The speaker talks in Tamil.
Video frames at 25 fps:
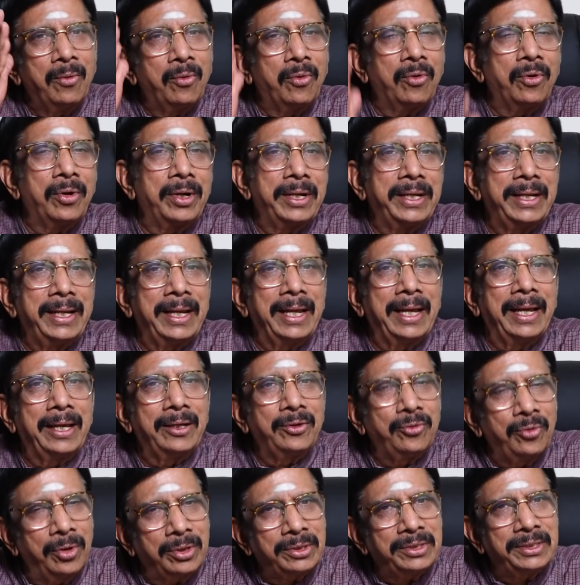உங்களுடைய
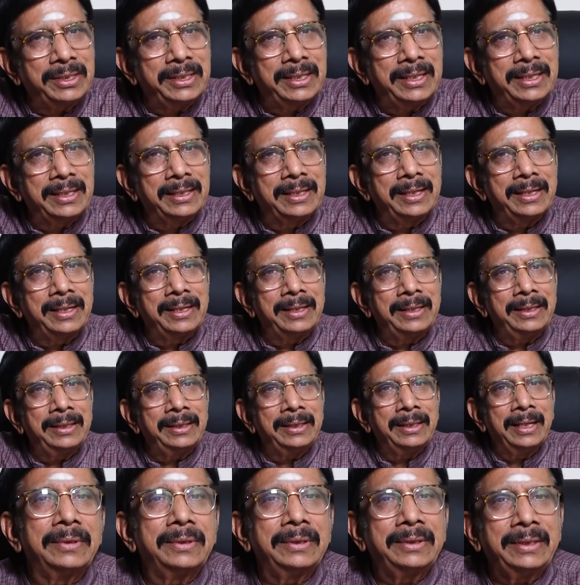யோசனைக்கு நன்றி
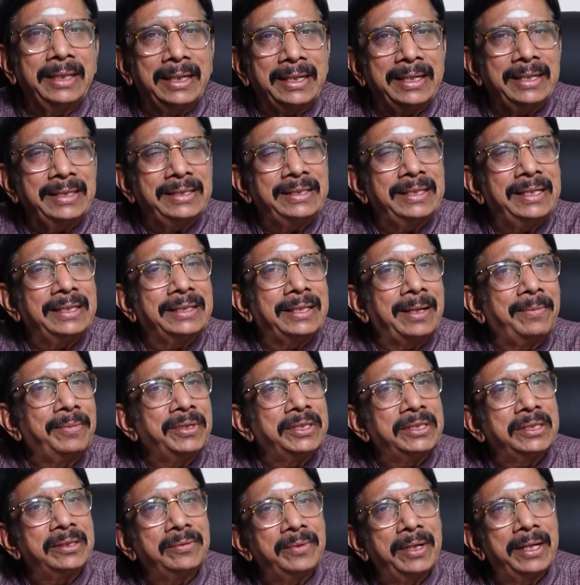இந்த நிகழ்ச்சியை
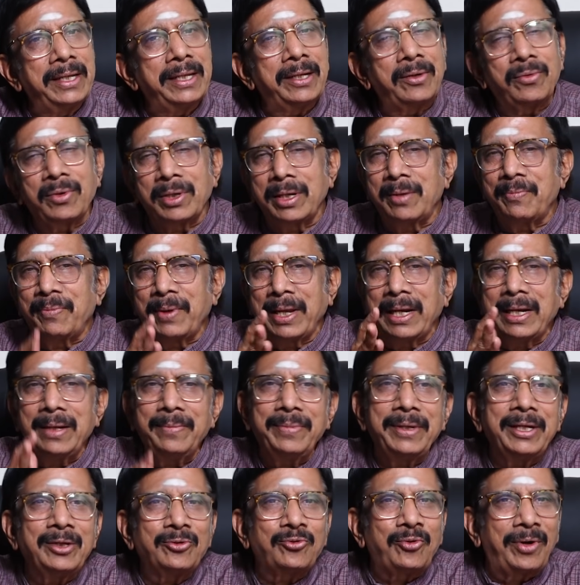தமிழ் சினிமா இயக்குனர் பல
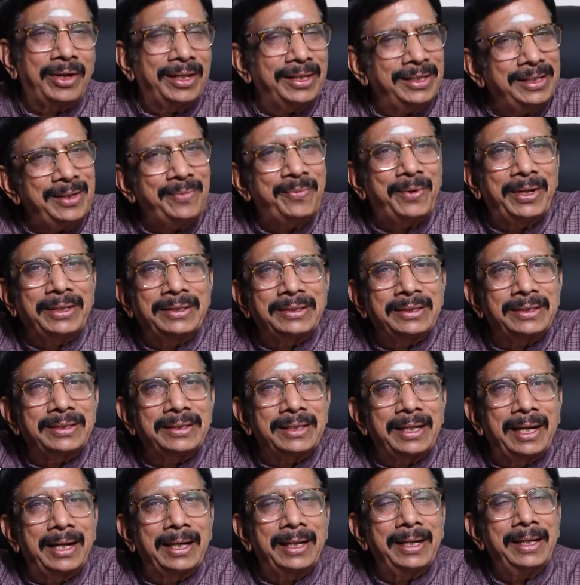பேர் தொடர்ந்து
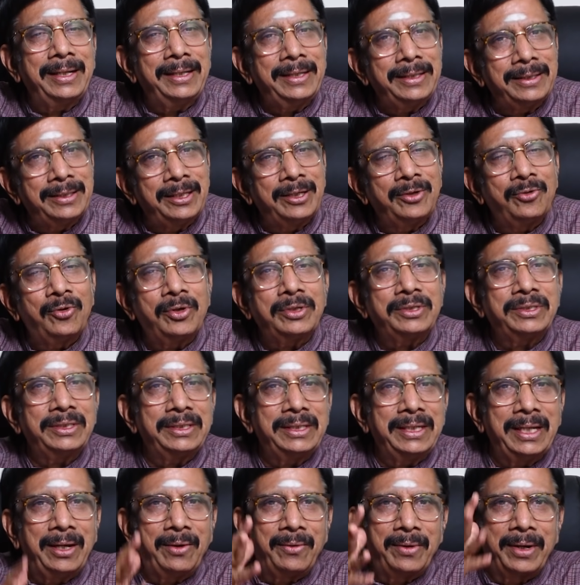பார்த்துட்ருக்காங்க இந்த
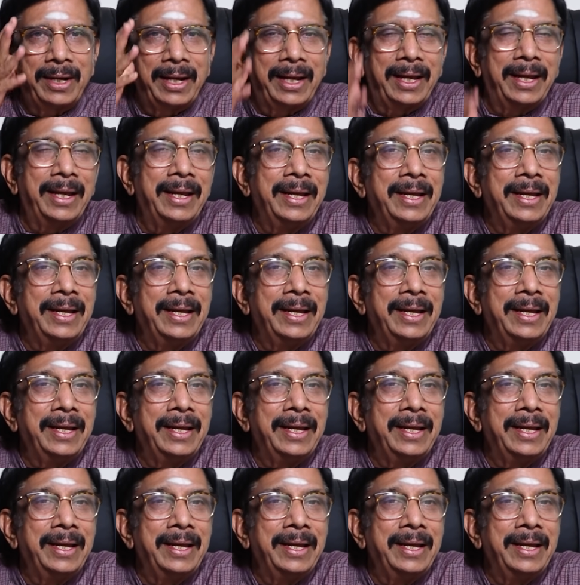யோசனையை அவங்க